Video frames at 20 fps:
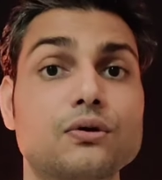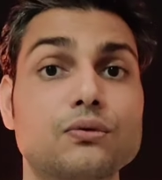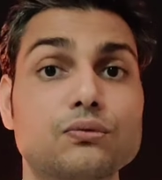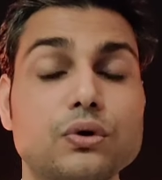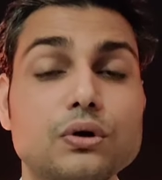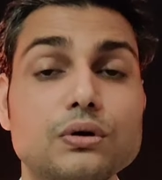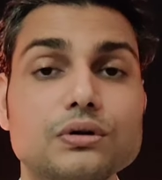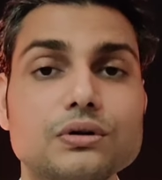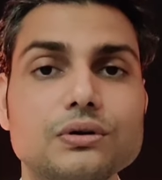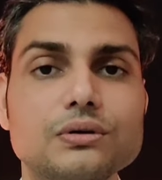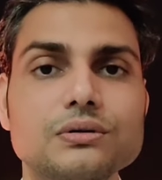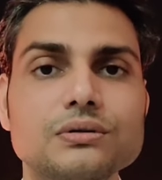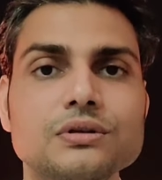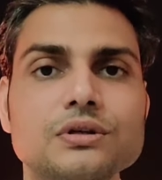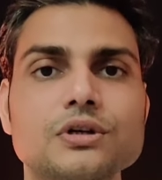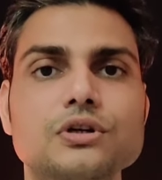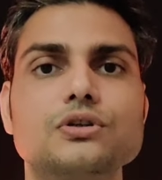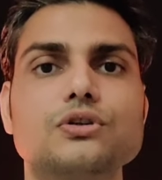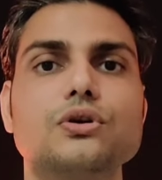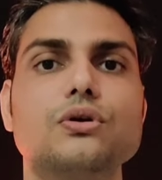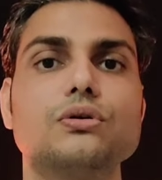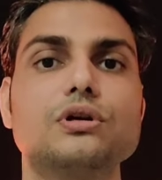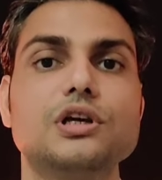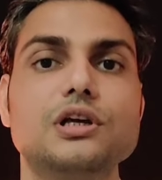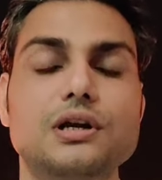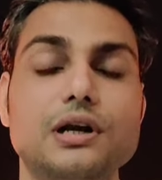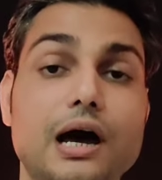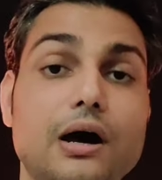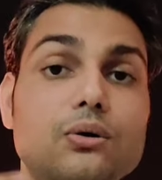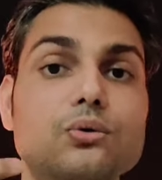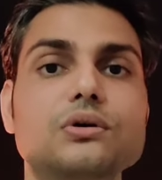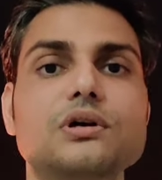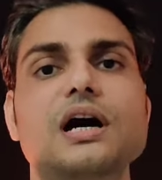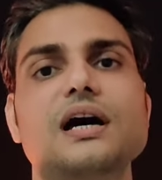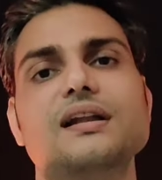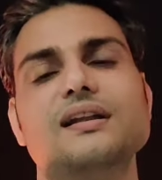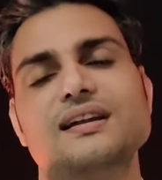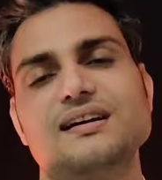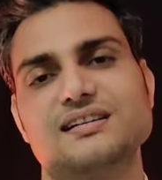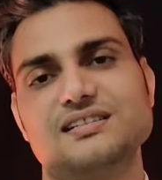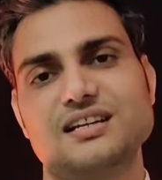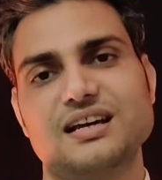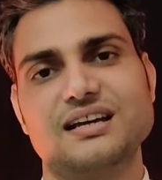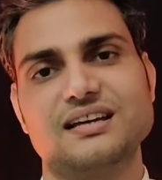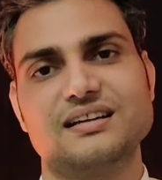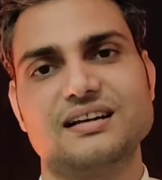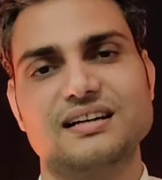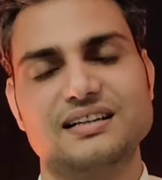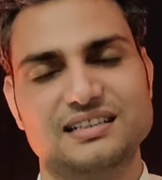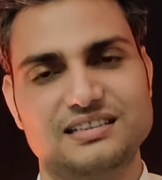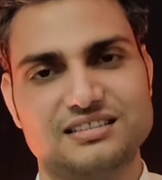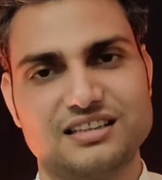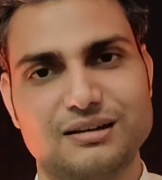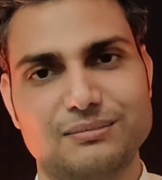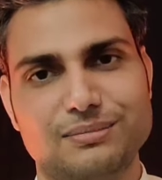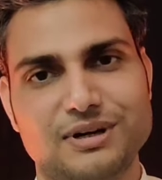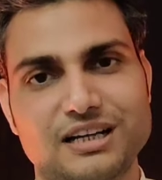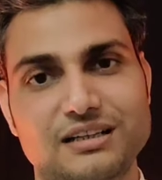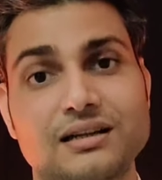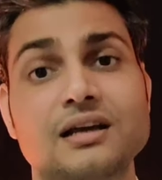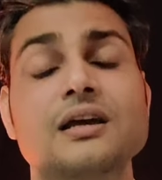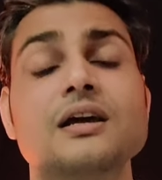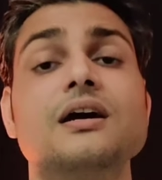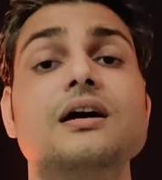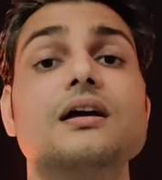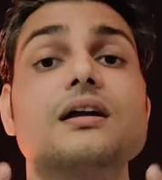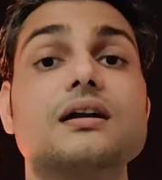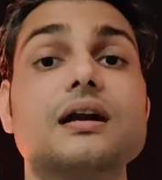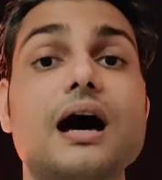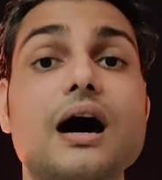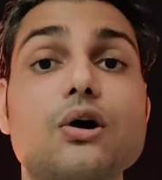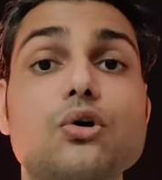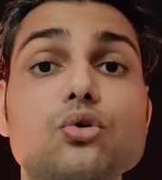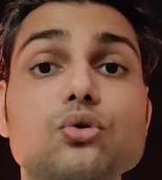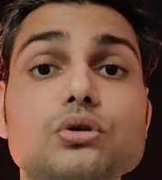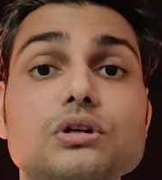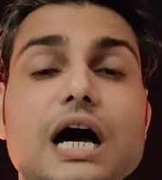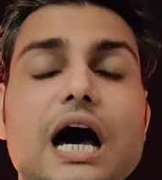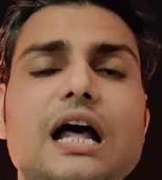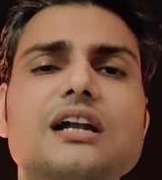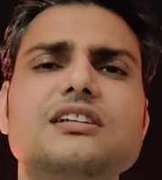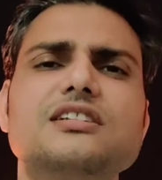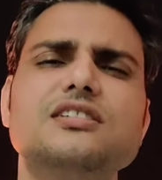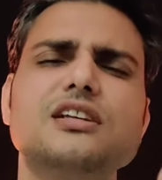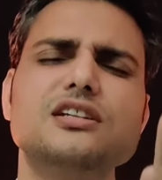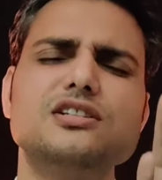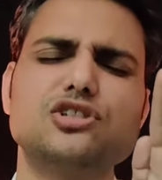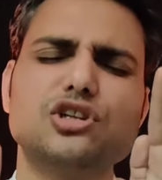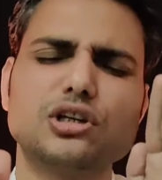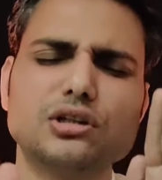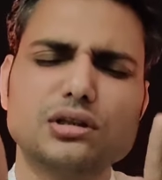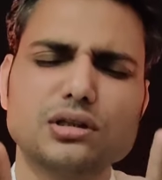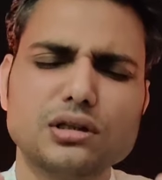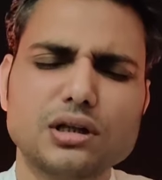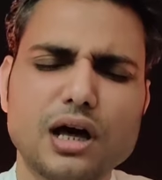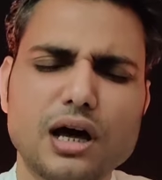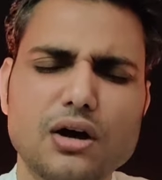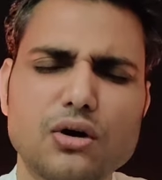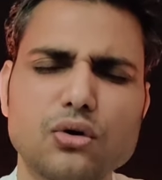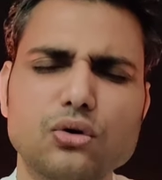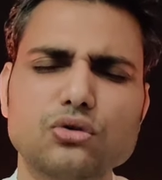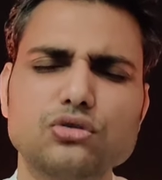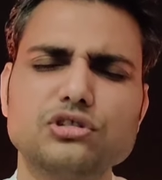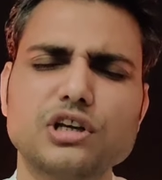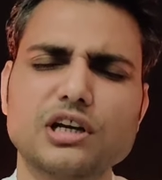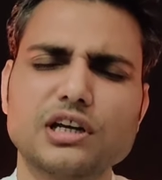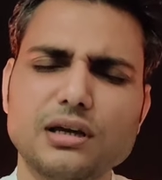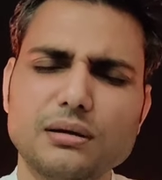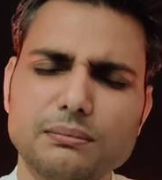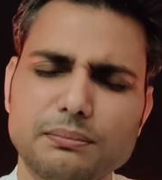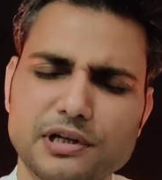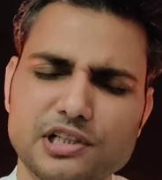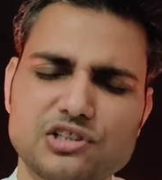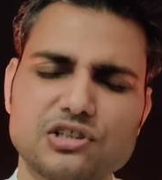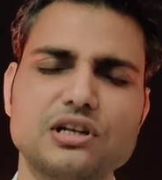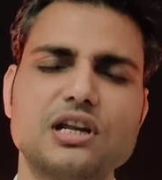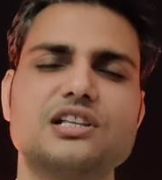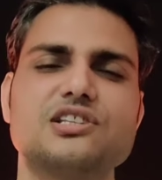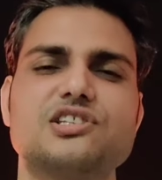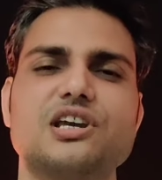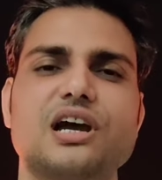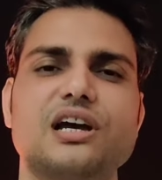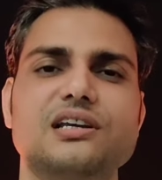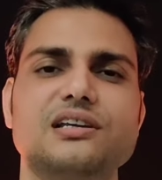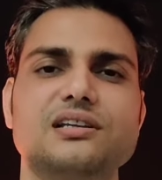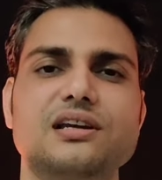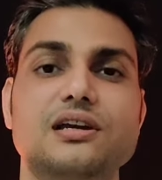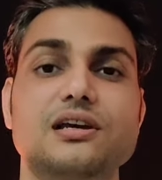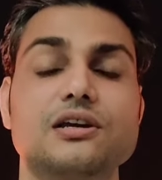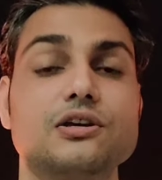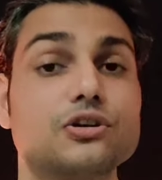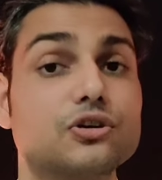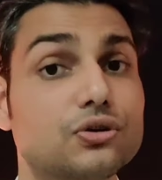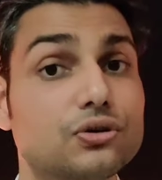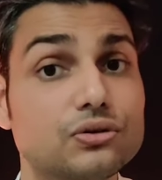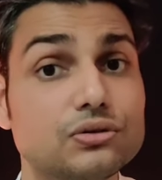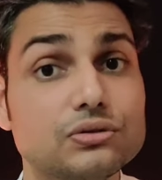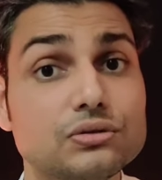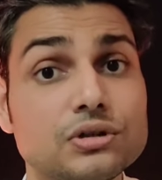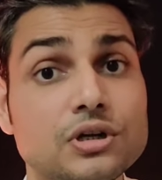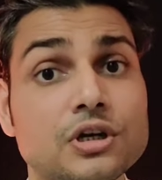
वो क्यों क्योंकि राहु काल लग जाएगा इसके बाद राहु काल से जितना हो सके बचना चाहिए क्यों